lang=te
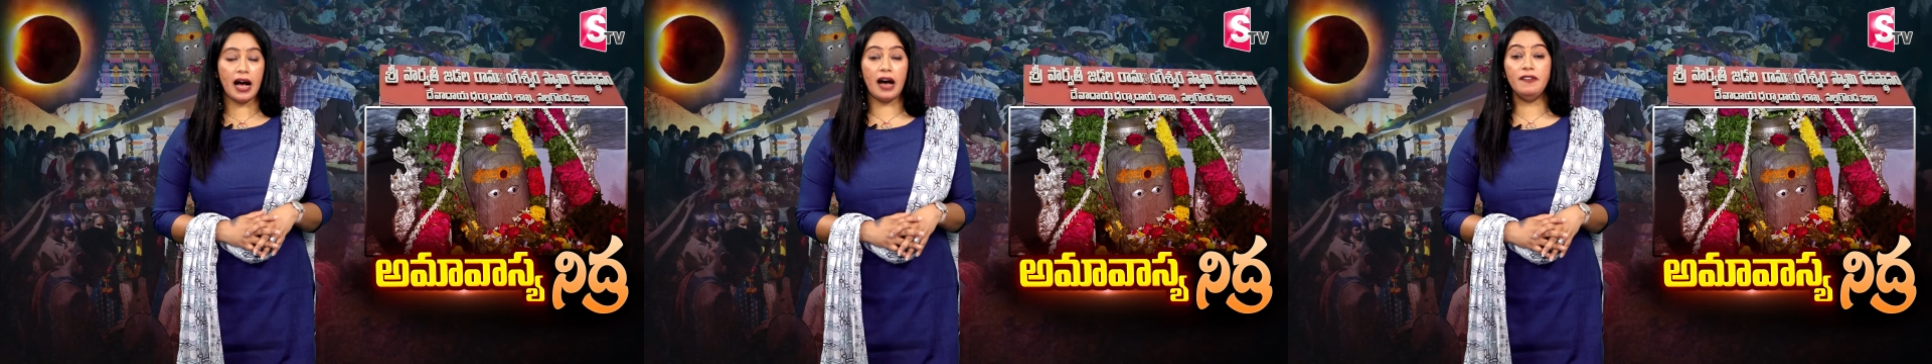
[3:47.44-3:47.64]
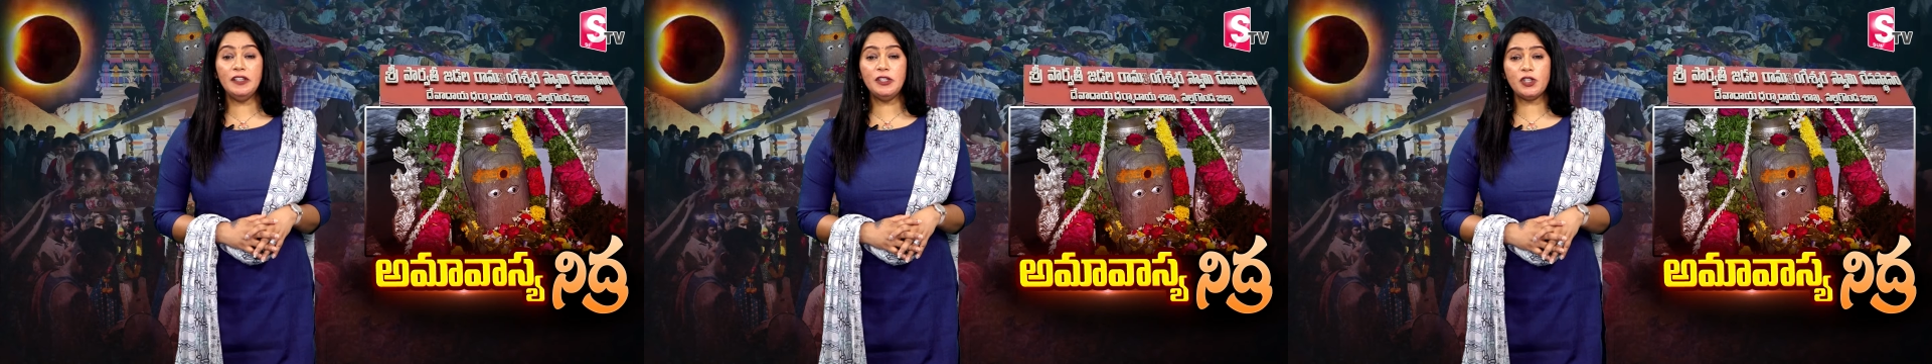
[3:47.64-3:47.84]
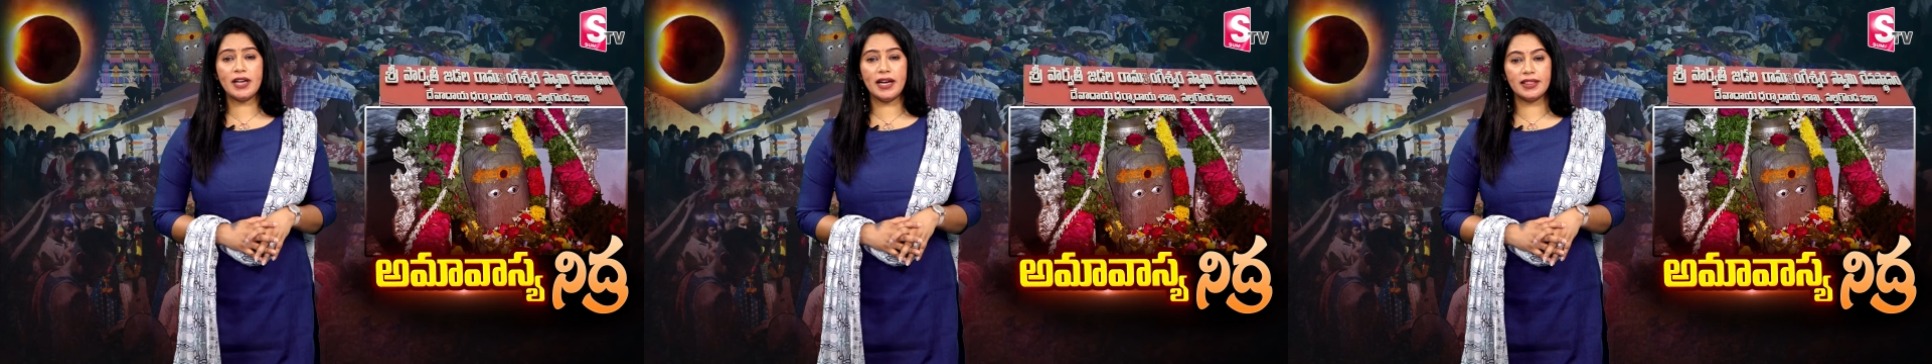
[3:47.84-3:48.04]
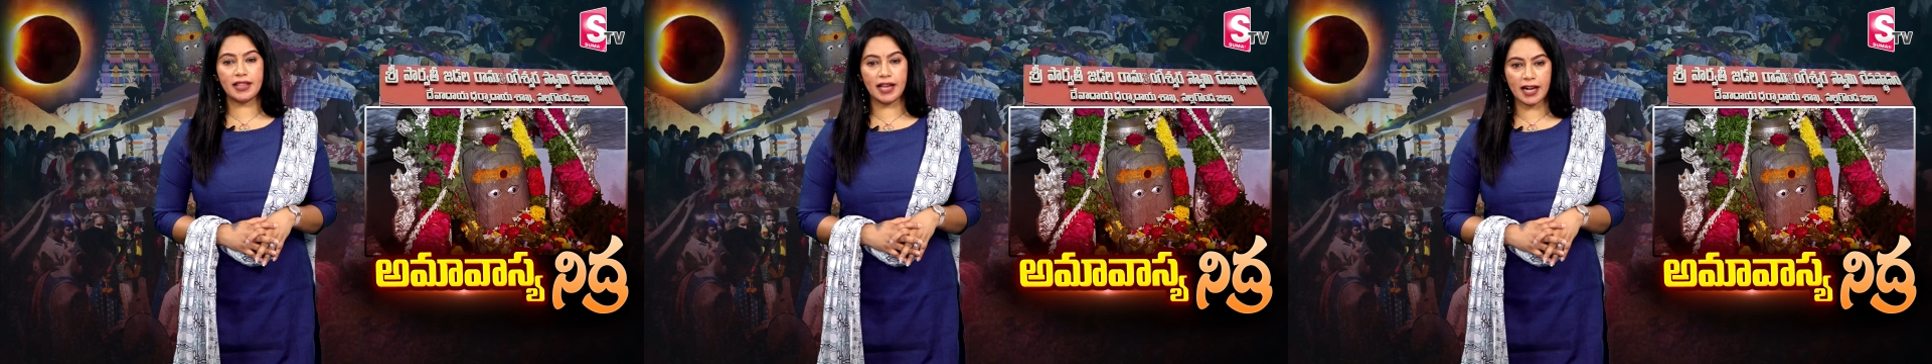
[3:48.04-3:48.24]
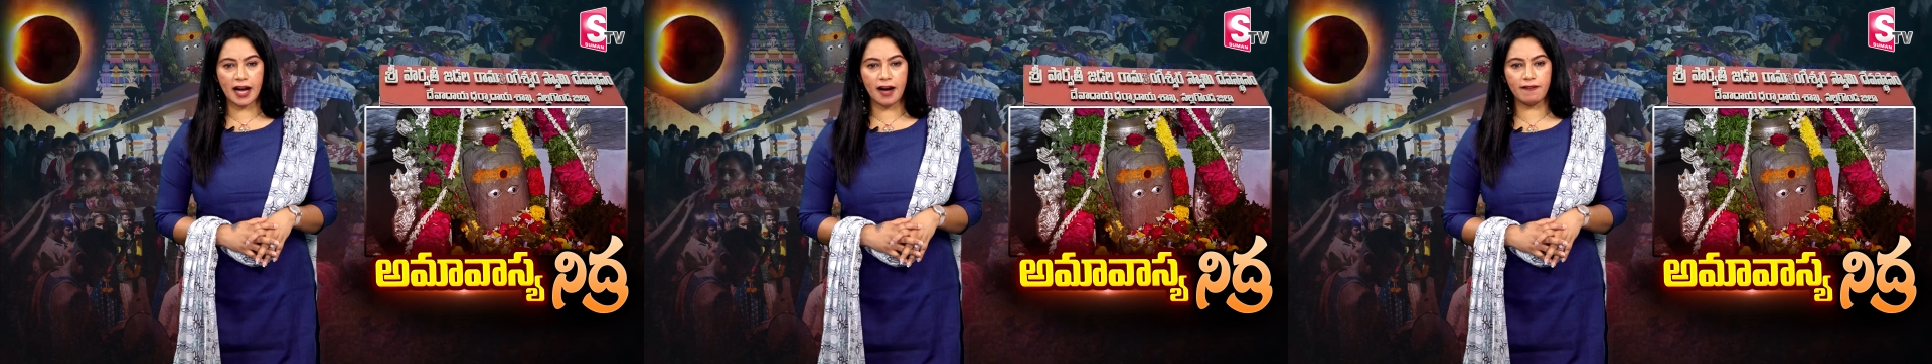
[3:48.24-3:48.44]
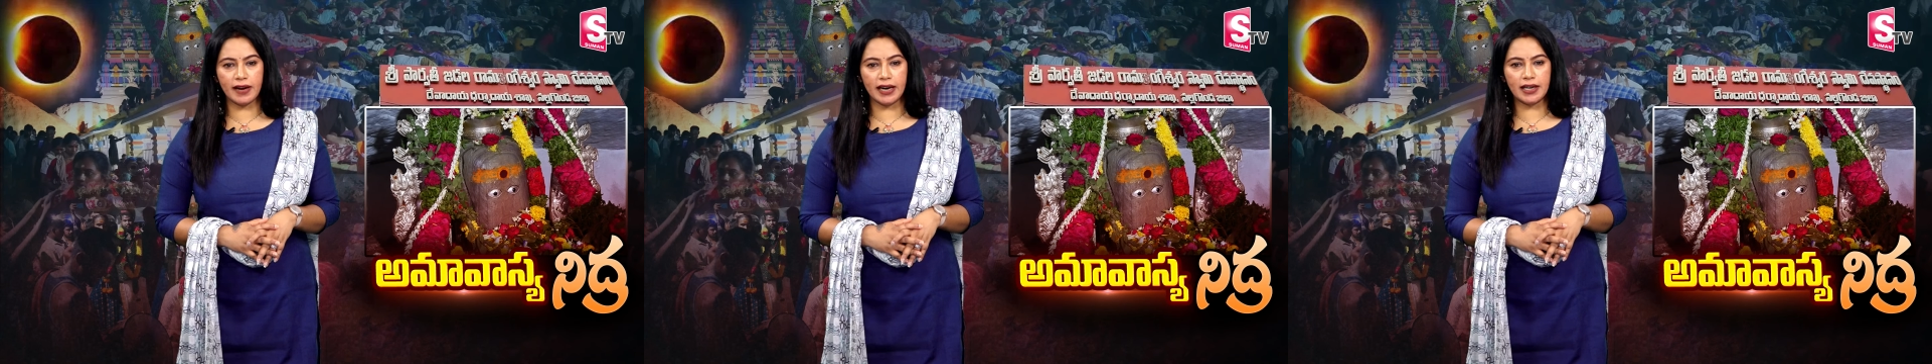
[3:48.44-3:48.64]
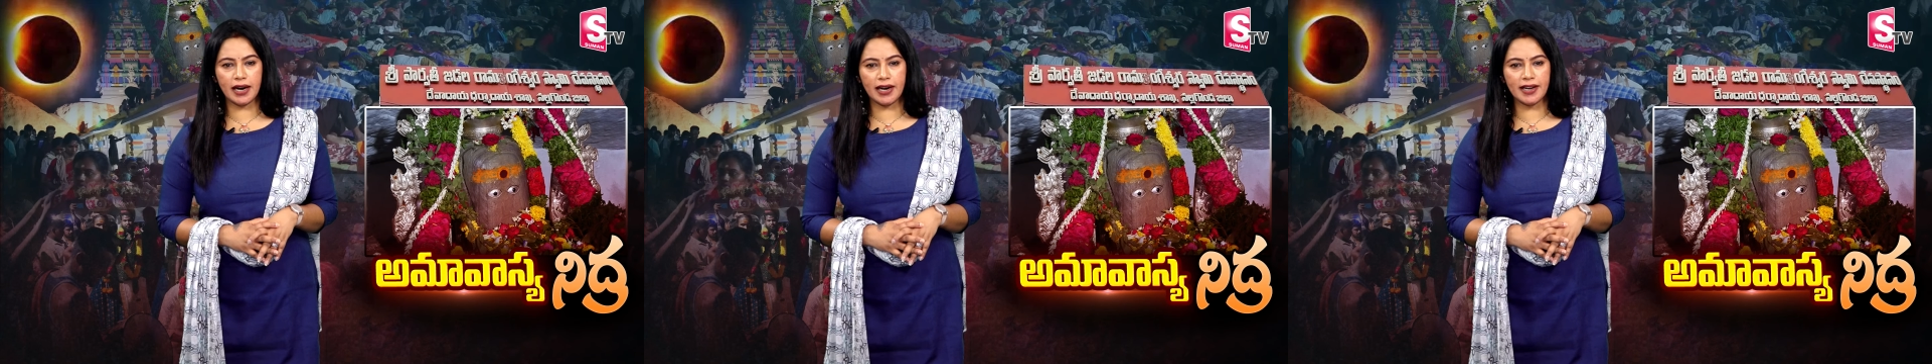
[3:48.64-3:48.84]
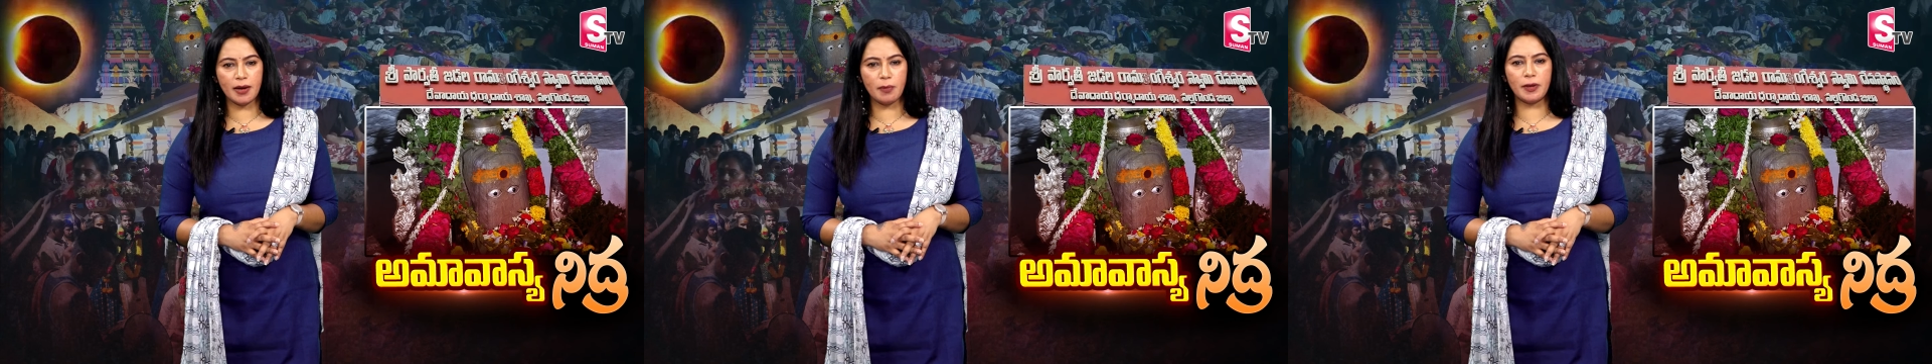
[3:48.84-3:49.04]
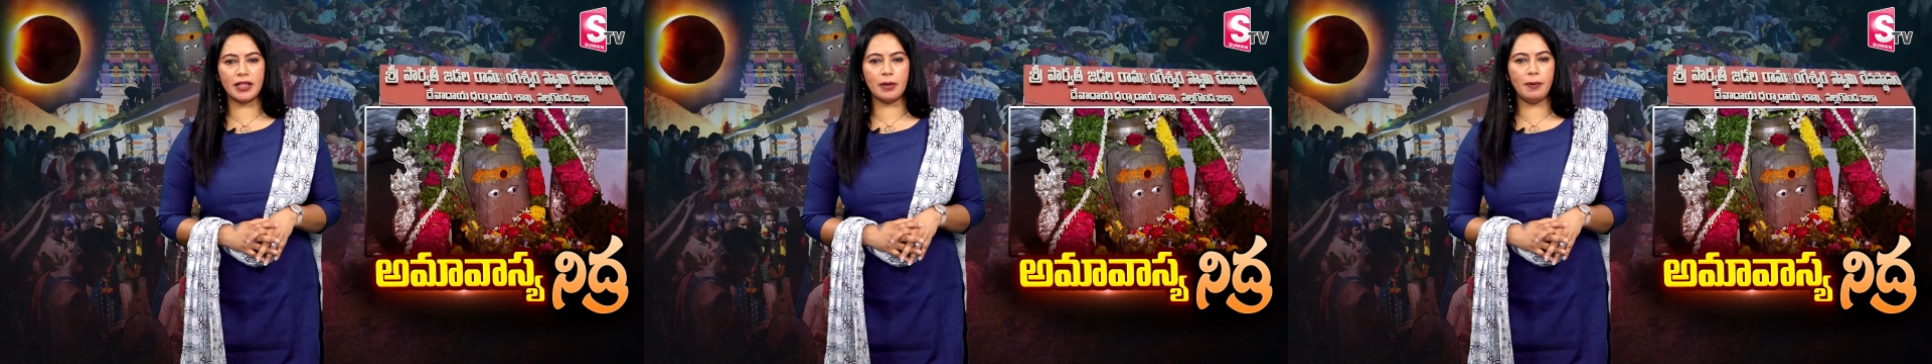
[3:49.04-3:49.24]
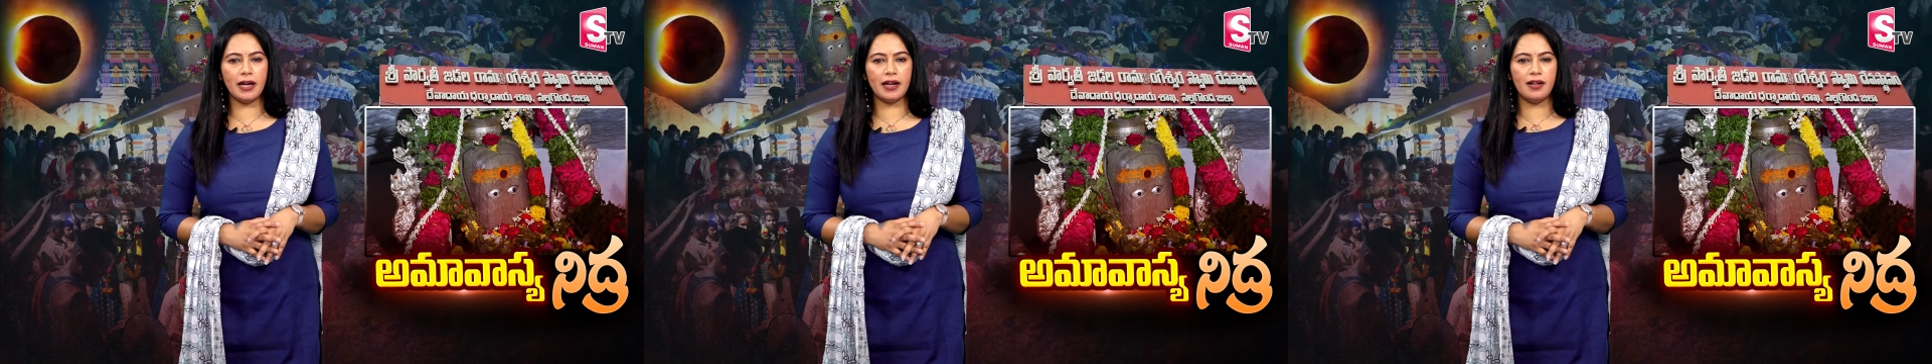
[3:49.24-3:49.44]
అవిష్టాంతంగా వేటాడిన
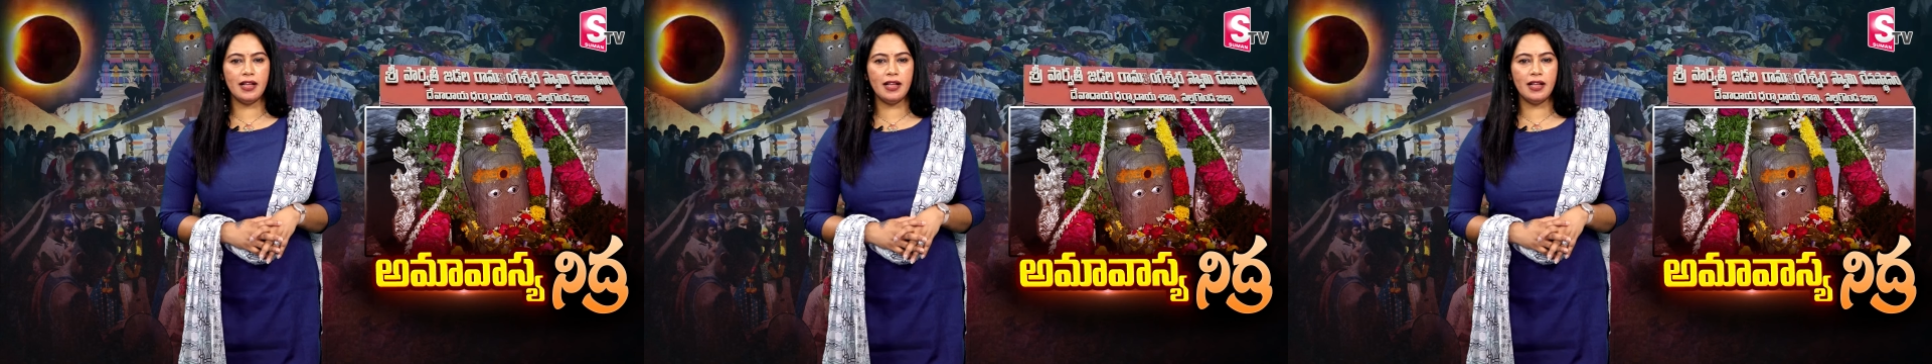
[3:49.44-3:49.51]
పిదప